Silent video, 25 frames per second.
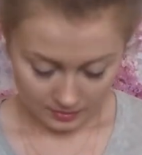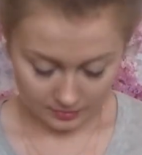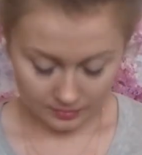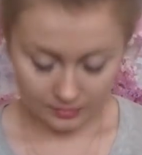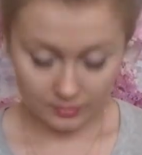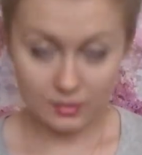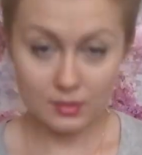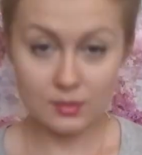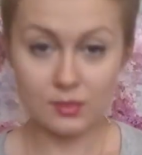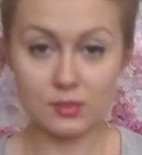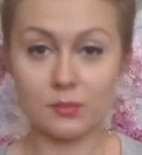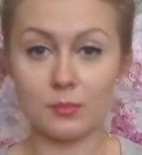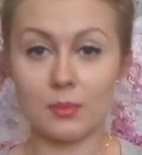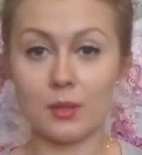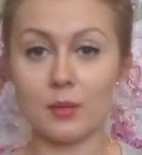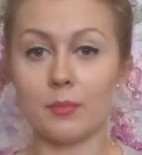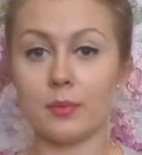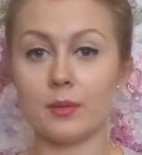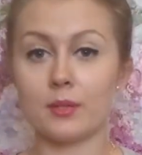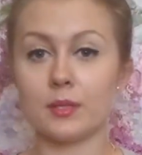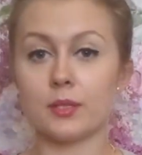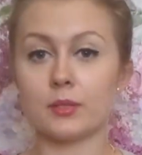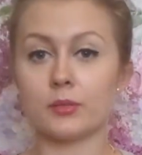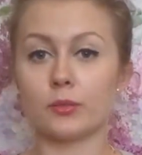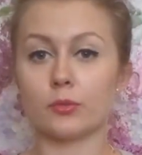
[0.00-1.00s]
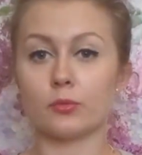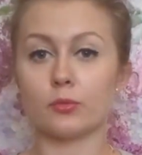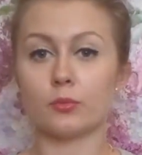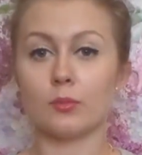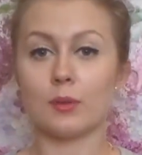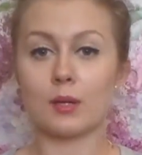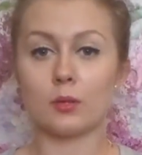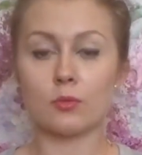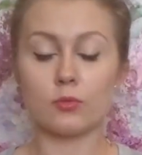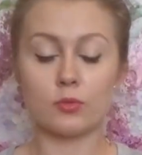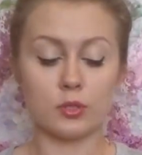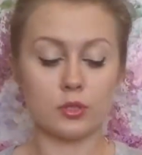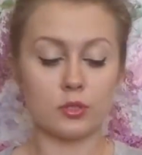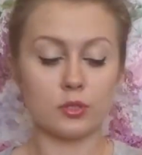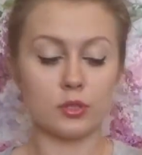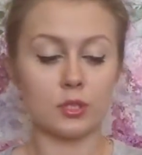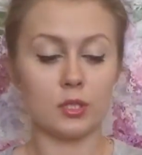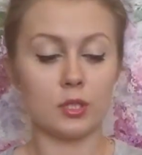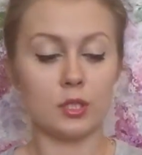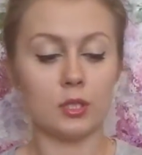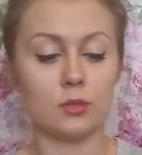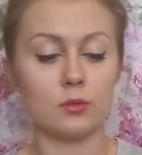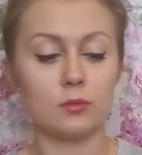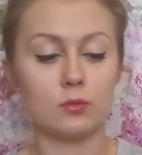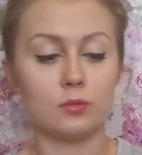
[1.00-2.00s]
Jedyne co ma bajer to tu ma
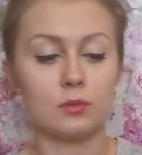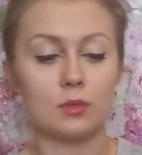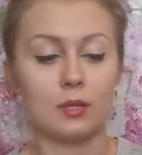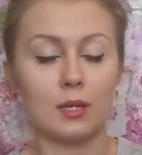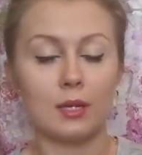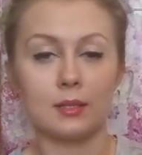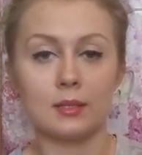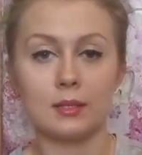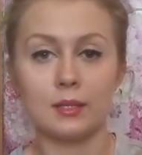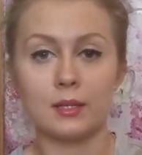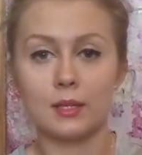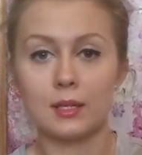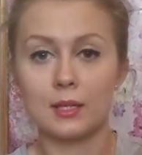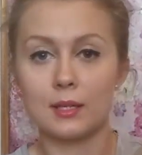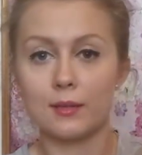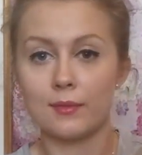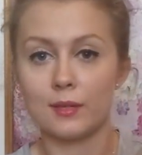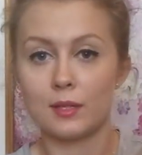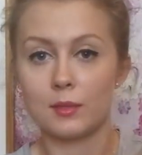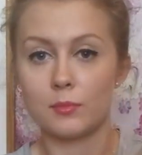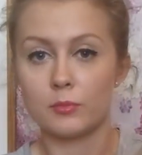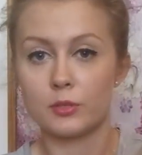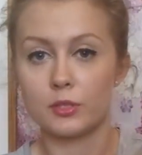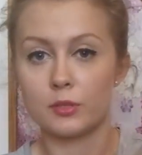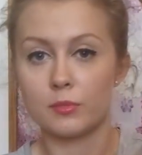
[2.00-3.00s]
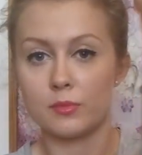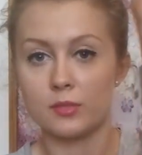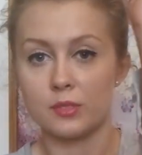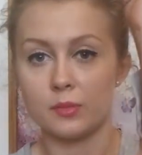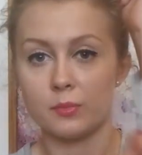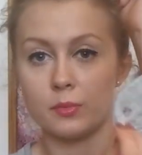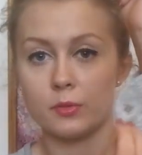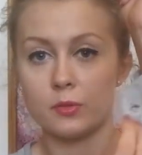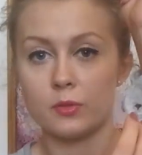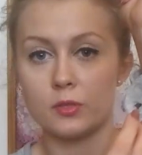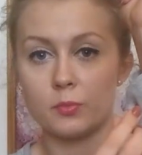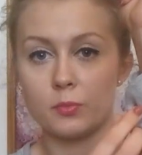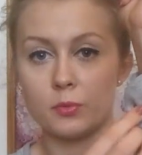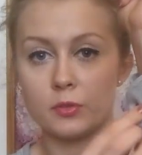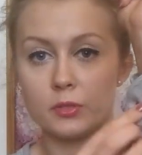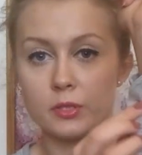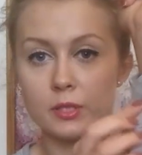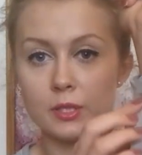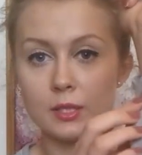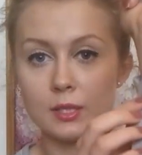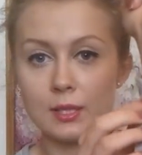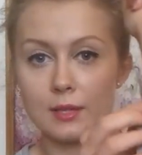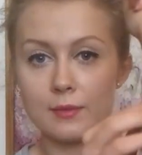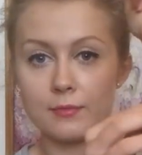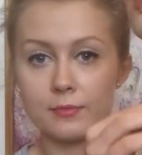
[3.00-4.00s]
guziczki i tutaj na rękawach możemy sobie rozpiąć
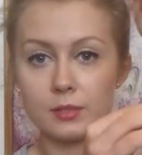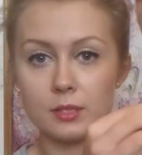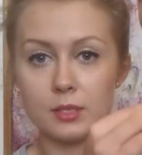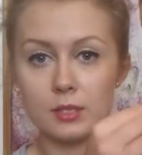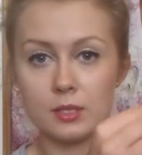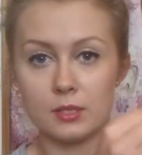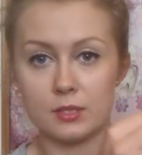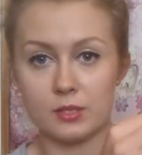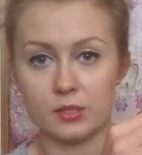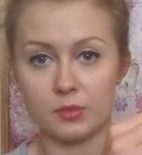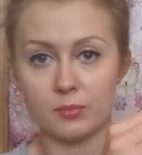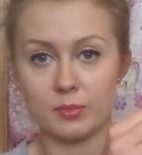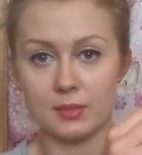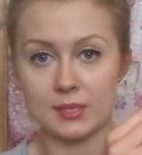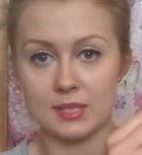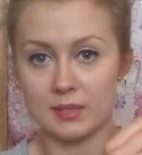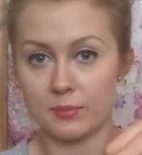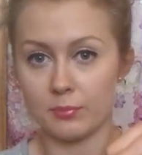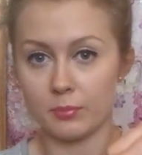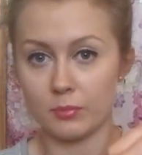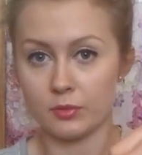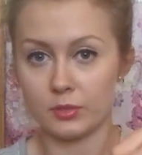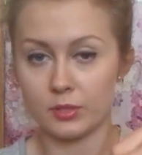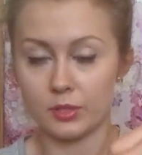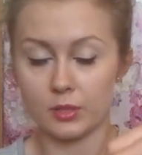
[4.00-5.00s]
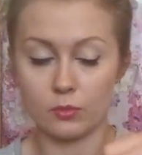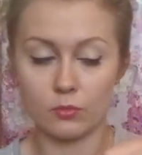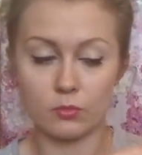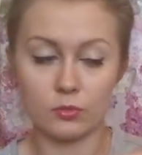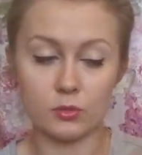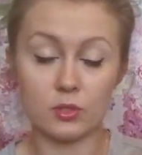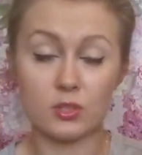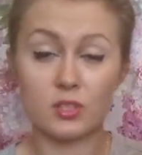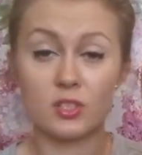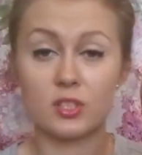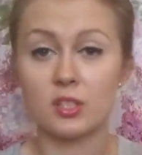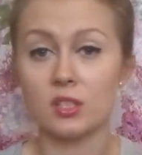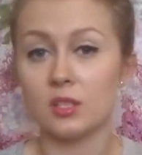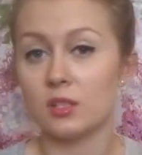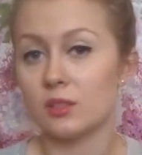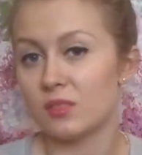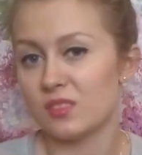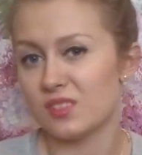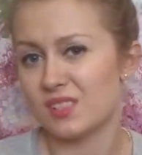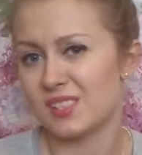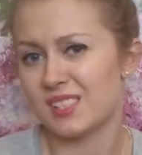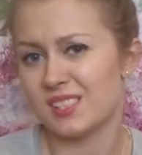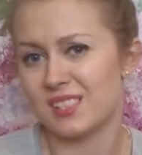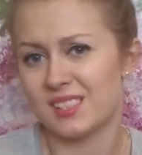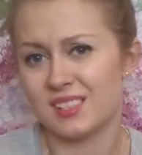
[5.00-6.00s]
rękawki i sobie zapiąć te guziczki i
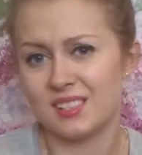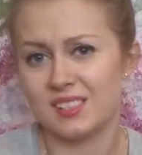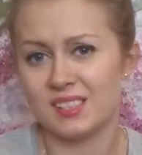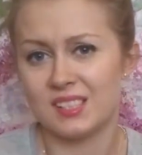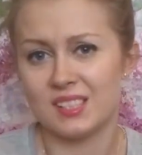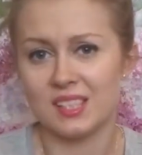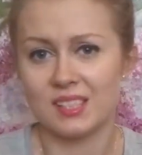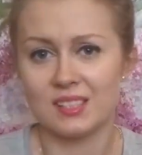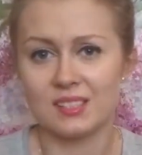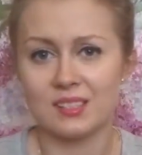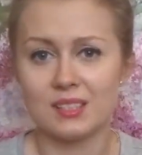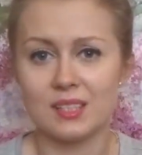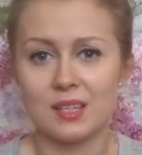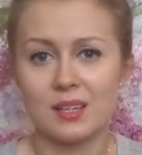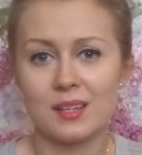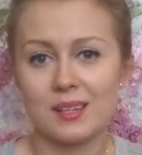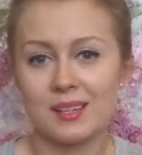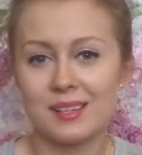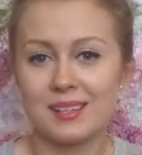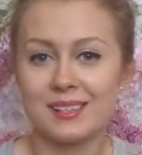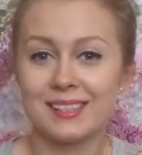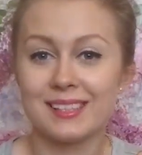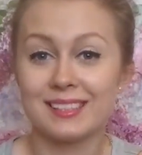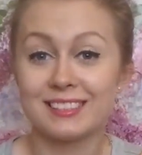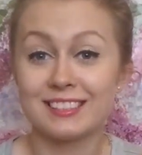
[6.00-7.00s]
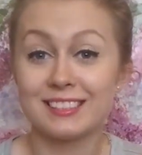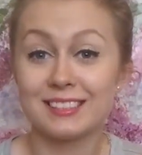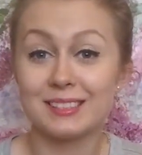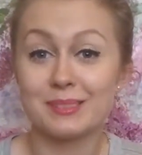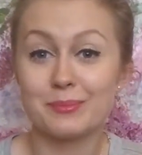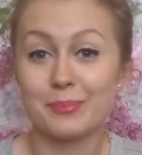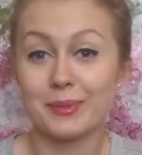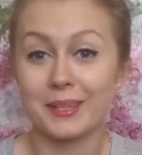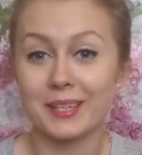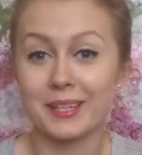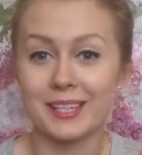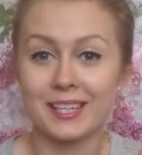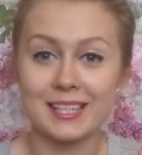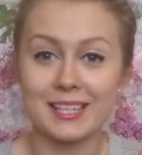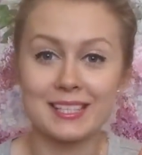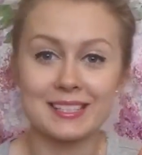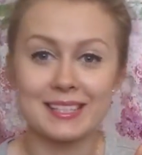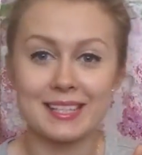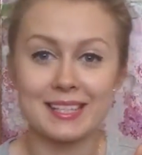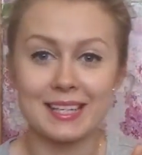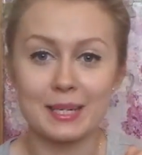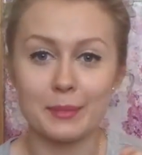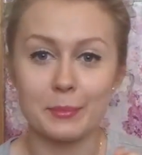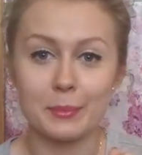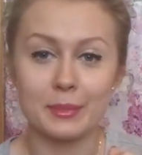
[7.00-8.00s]
to jest jedyny
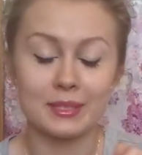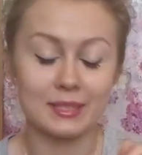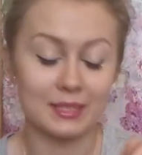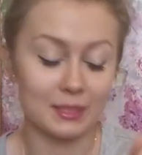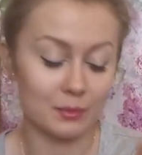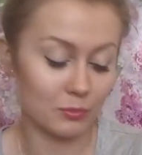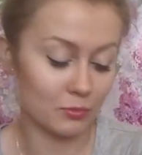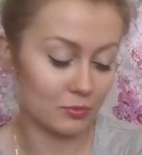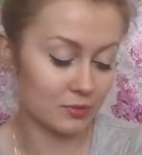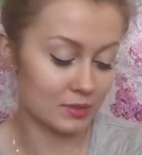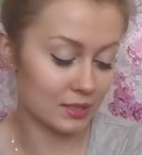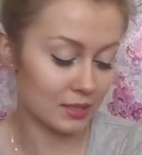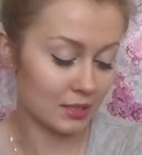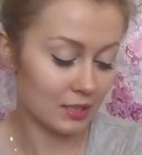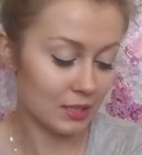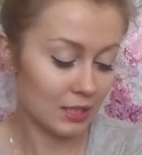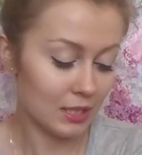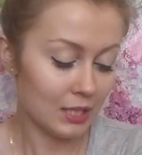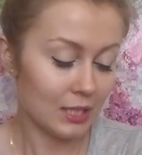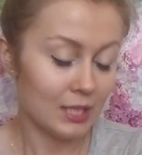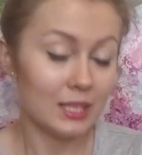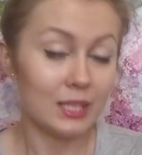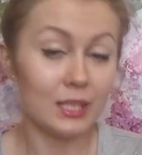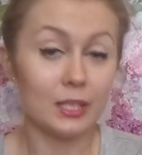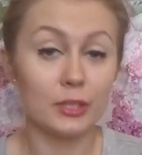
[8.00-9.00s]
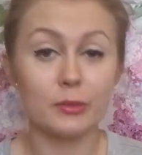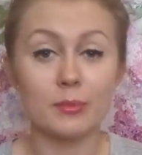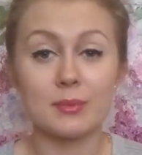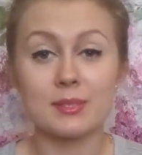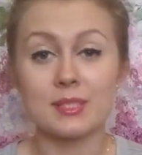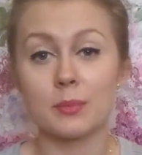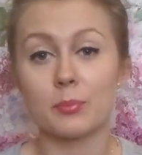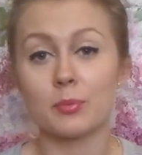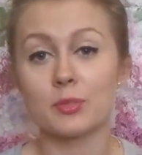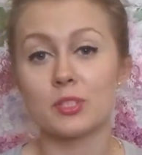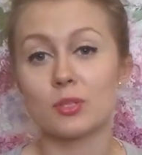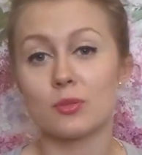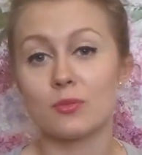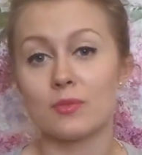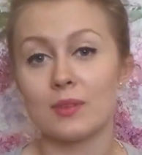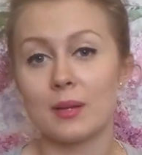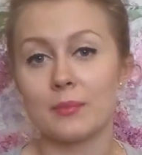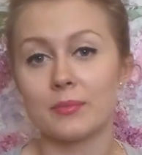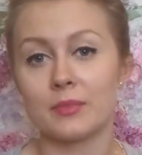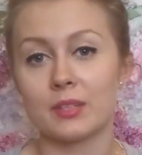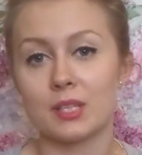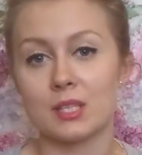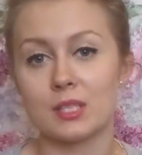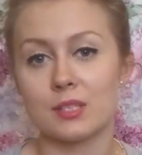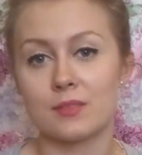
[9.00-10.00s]
bajerancki element tej bluzki. Natomiast ja
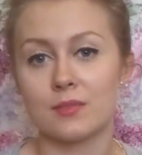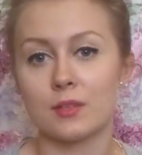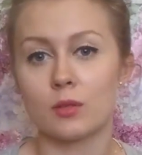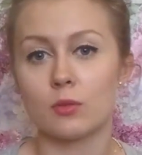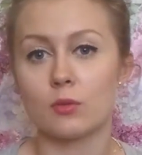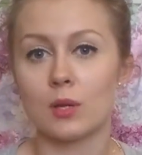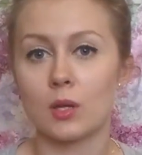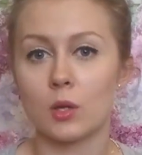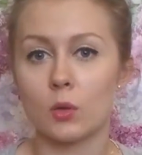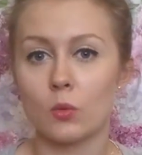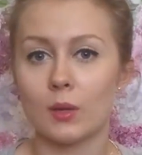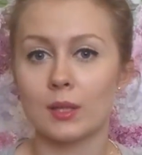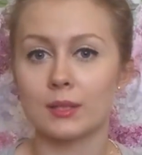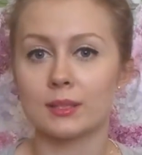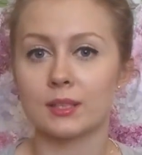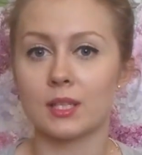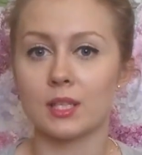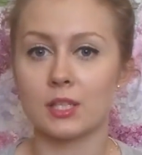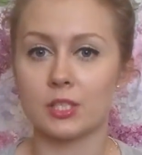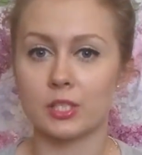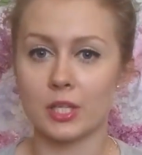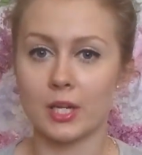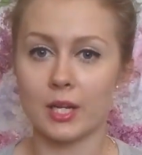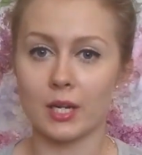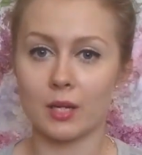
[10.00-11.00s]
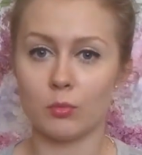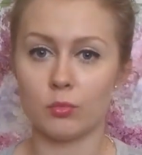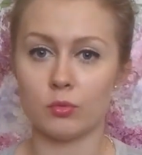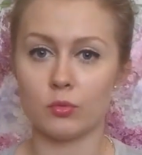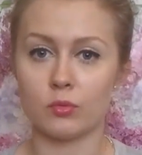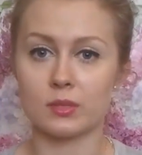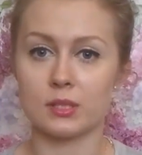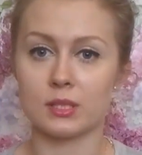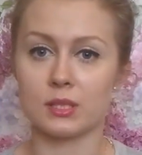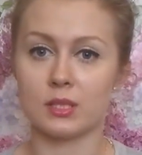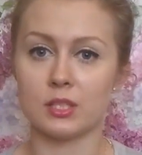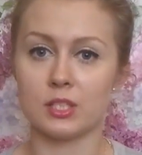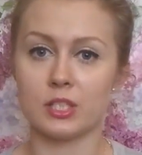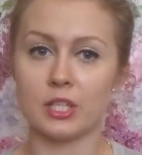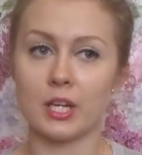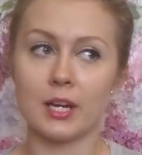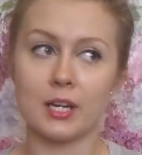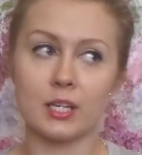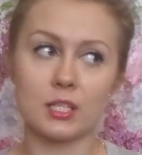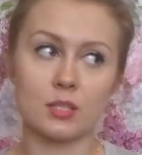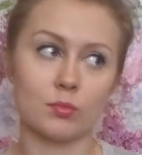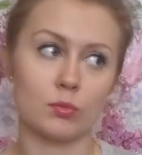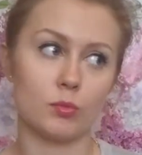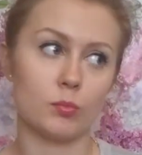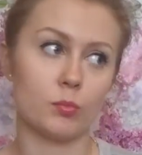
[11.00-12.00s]
potrzebowałam takie zwykłe, gładkie, szare bluzki,
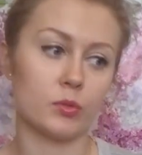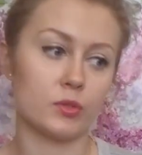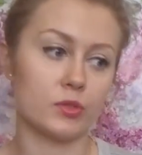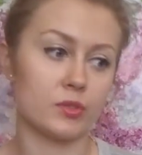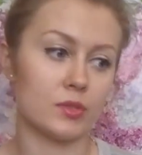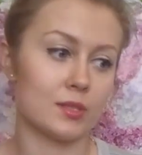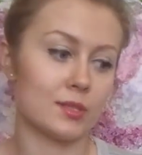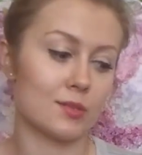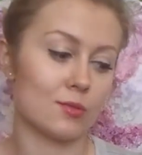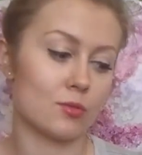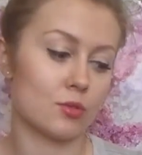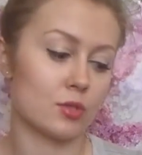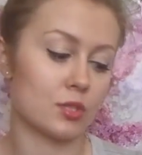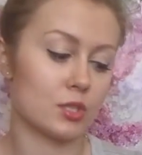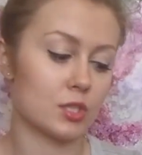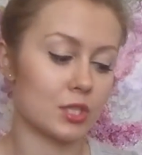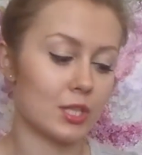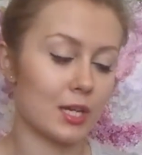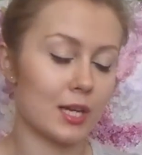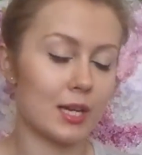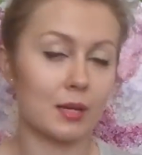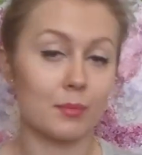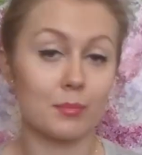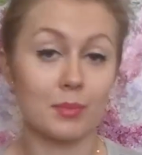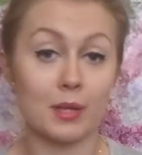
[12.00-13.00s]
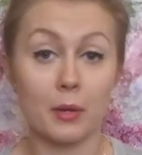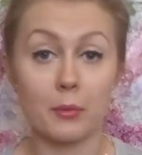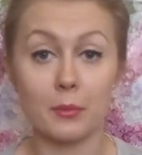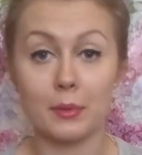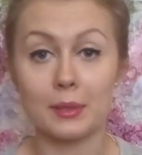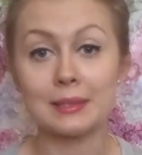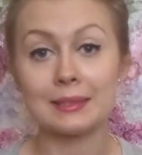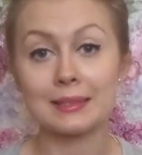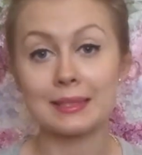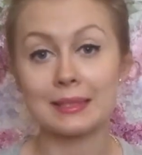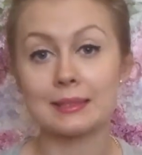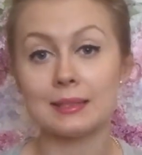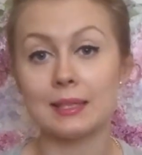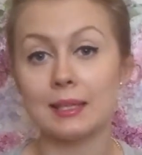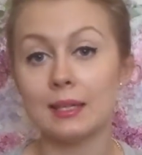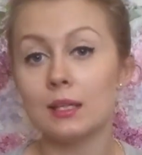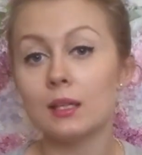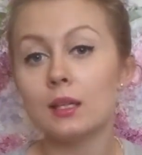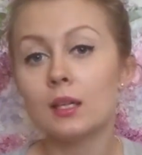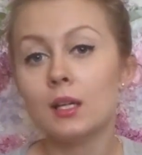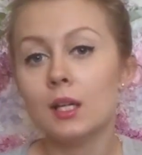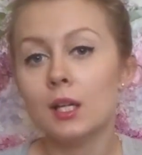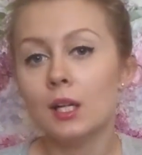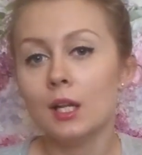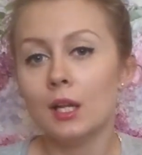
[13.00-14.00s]
szare, żeby po coś założyć, szare, białe i tak
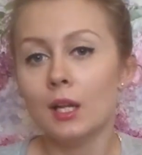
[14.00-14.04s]
dalej.